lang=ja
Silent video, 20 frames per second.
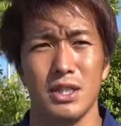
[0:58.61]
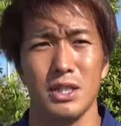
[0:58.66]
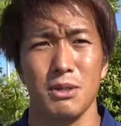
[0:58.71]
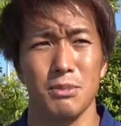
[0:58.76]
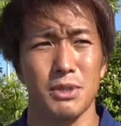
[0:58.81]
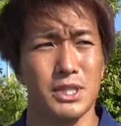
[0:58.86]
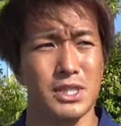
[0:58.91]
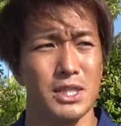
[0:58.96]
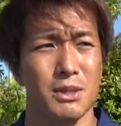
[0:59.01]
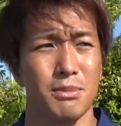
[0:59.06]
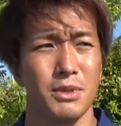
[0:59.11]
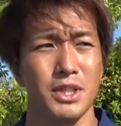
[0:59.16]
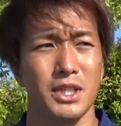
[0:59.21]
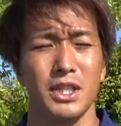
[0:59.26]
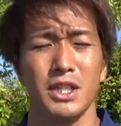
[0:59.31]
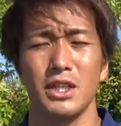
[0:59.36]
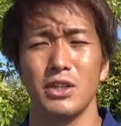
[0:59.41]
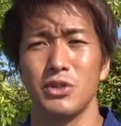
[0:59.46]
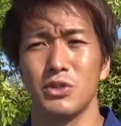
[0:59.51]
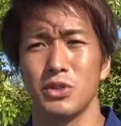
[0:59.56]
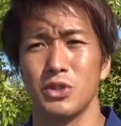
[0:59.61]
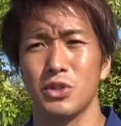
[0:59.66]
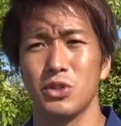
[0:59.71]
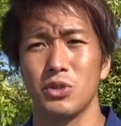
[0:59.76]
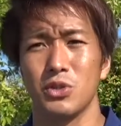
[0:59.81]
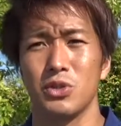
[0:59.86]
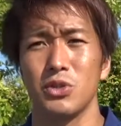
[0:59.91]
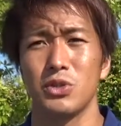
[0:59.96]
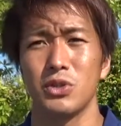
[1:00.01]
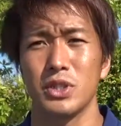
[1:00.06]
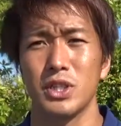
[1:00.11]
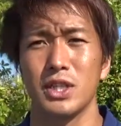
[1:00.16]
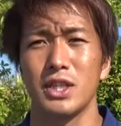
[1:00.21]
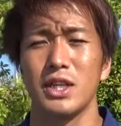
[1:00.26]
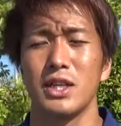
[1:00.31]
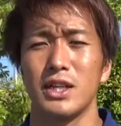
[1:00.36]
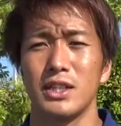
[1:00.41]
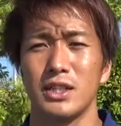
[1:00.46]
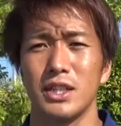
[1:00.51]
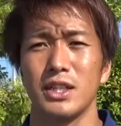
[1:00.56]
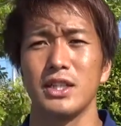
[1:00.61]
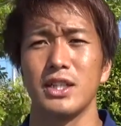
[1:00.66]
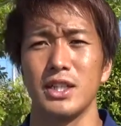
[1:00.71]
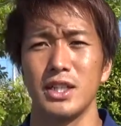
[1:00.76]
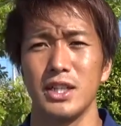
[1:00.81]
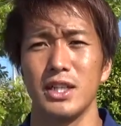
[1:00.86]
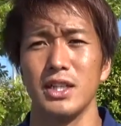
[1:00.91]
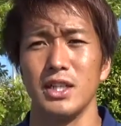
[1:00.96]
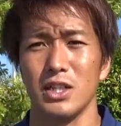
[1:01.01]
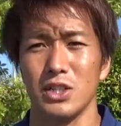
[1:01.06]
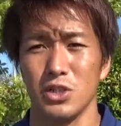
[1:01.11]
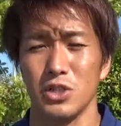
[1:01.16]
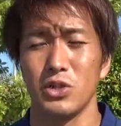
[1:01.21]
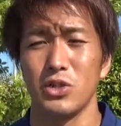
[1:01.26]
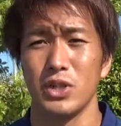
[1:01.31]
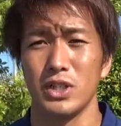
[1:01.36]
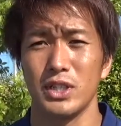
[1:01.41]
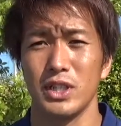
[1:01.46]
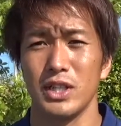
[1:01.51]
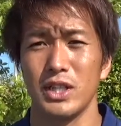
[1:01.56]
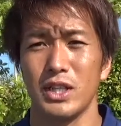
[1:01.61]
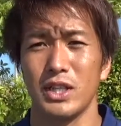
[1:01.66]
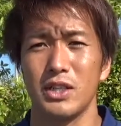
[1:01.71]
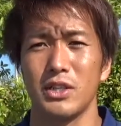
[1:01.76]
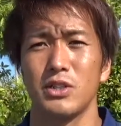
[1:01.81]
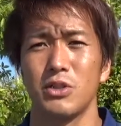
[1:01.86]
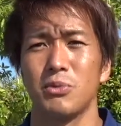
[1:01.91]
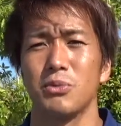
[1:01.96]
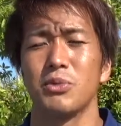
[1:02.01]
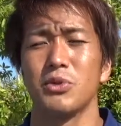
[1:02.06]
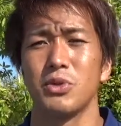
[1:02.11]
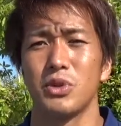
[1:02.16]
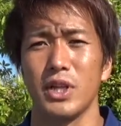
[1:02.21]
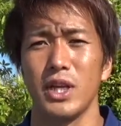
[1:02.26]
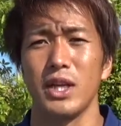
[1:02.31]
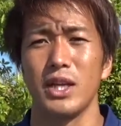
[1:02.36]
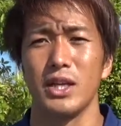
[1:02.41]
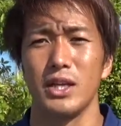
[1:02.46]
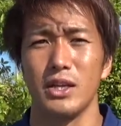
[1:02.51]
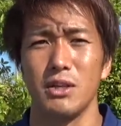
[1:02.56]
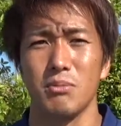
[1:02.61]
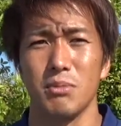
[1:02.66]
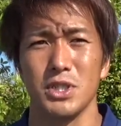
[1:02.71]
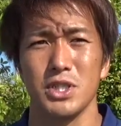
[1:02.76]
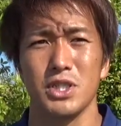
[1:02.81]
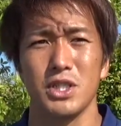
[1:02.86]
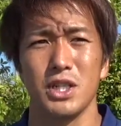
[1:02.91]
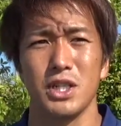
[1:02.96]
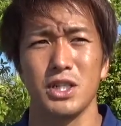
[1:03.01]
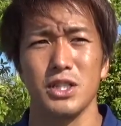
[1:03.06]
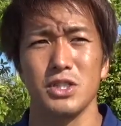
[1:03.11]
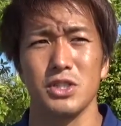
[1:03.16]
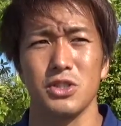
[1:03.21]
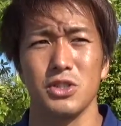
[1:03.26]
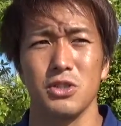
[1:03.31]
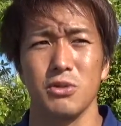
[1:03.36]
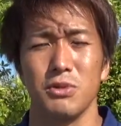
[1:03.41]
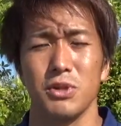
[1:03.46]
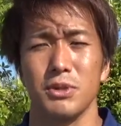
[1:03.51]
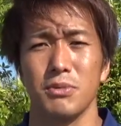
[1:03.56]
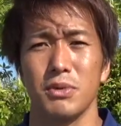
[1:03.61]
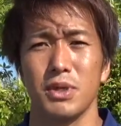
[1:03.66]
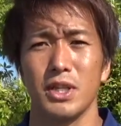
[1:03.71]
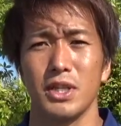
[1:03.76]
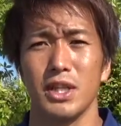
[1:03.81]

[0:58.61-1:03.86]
今スタメンで出てる人の危機感だったりそういうのを与えられると思うのでしっかり水曜日に向け